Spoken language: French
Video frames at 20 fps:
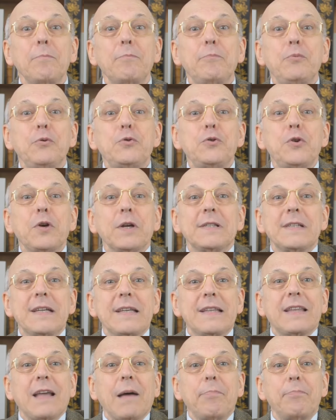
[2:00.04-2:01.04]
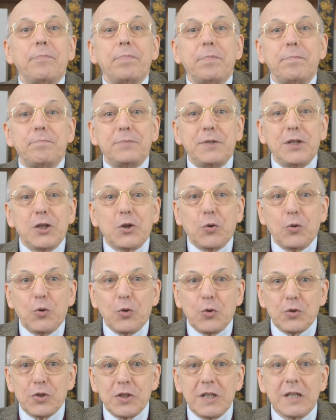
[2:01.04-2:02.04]
plusieurs étapes
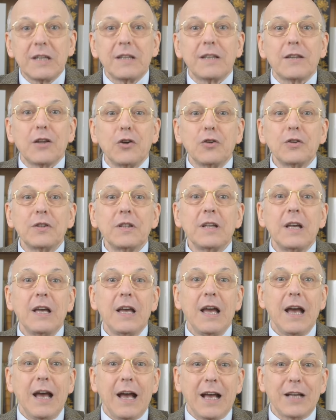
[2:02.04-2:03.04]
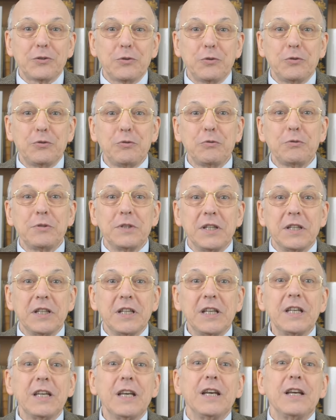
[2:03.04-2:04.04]
psychologiques tendent à se
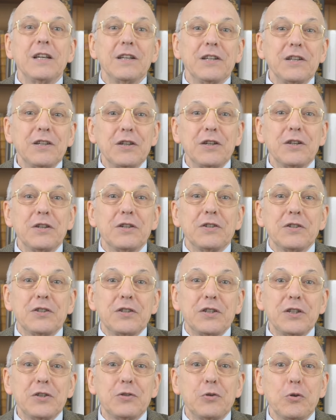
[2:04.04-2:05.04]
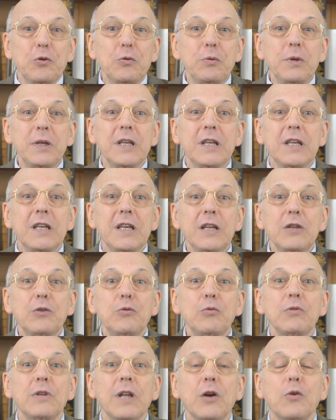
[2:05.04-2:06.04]
succéder chez celui qui est
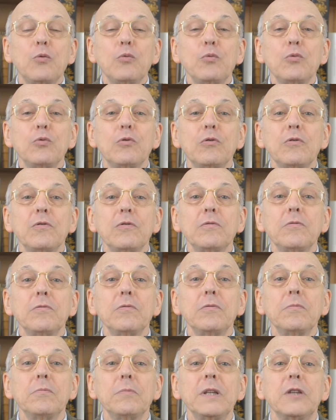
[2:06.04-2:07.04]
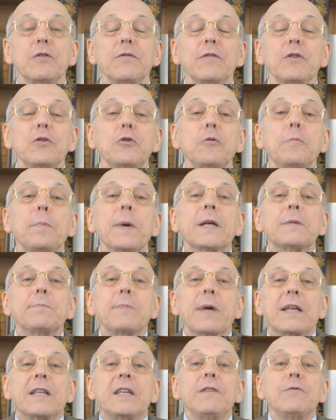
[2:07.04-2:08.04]
tout à coup mis devant une
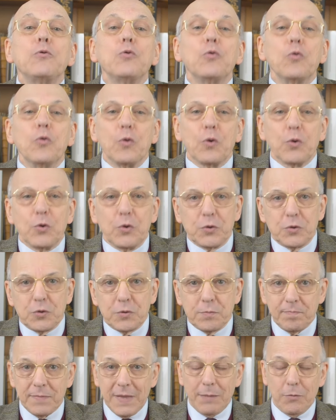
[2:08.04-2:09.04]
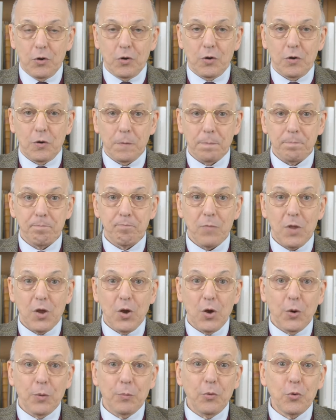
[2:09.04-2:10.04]
perspective douloureuse. D'abord,
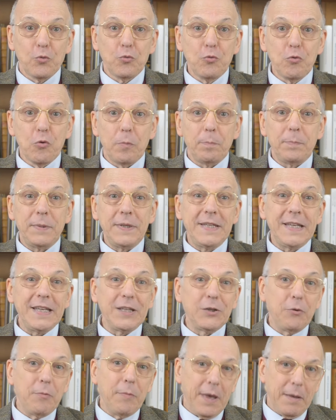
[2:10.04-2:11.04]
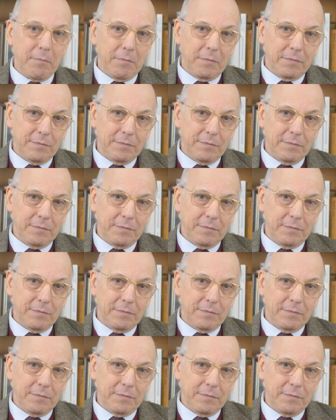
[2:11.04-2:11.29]
beaucoup ont pitié d'eux-mêmes.